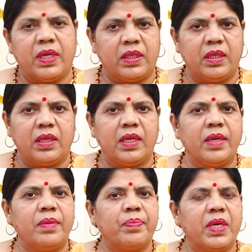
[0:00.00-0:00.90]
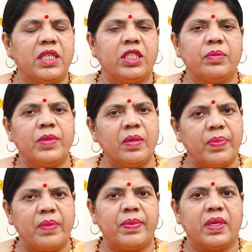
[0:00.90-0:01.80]
पक्ष की पंचमी
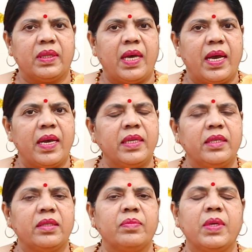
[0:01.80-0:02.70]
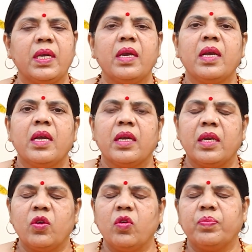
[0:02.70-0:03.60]
पर पड़ता है जिसमें
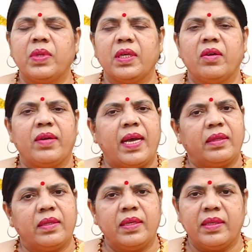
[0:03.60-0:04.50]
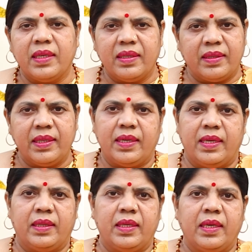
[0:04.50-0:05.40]
कि गुप्त नवरात्रि चलती
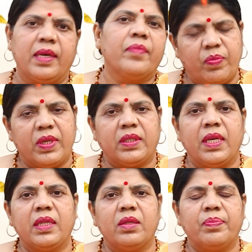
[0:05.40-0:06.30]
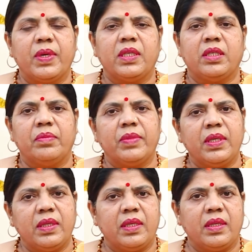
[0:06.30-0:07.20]
रहती है तो बसंत
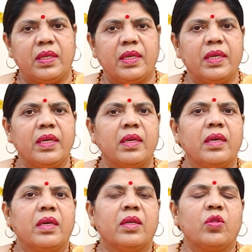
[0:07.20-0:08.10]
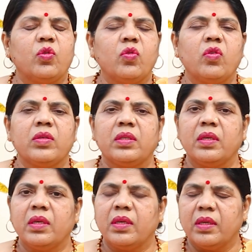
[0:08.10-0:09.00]
पंचमी तिथि दोष
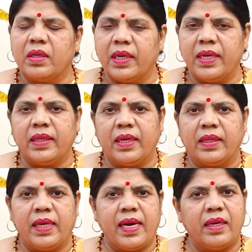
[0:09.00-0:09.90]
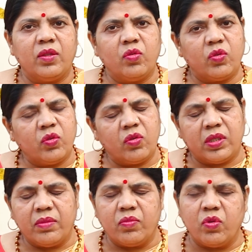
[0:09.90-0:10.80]
रहित रहता है यानी दोषों
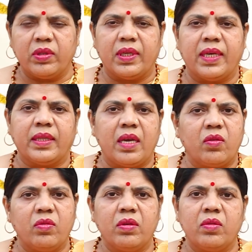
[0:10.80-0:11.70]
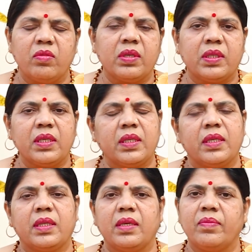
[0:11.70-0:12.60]
से मुक्त रहता है कोई दोष इस
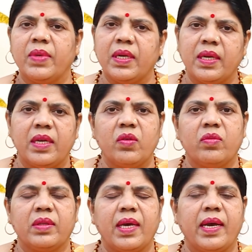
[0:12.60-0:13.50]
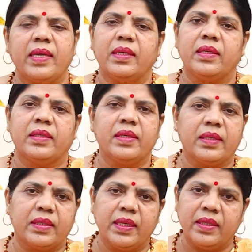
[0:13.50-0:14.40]
तिथि में नहीं होता है जैसे
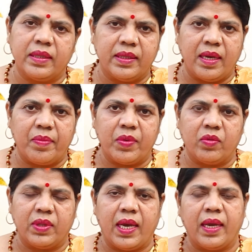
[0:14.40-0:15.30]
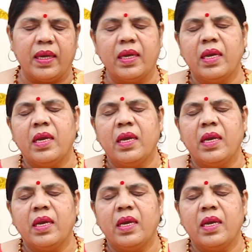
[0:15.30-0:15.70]
अक्षय तृतीया में होता है